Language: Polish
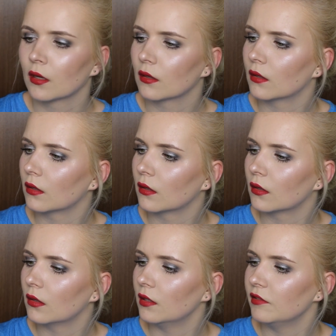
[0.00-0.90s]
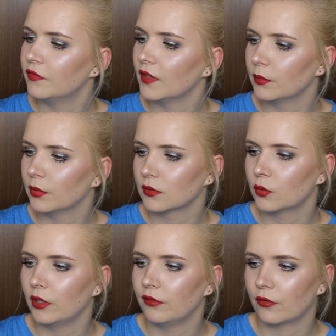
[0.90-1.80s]
E, Infallible
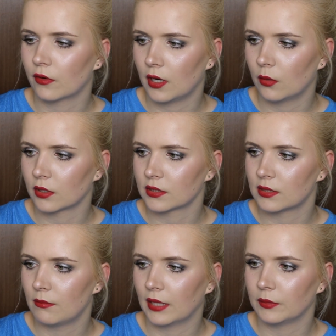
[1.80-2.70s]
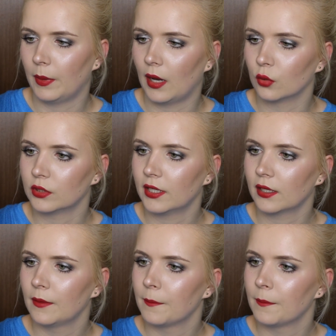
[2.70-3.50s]
24 Hours Matte Powder.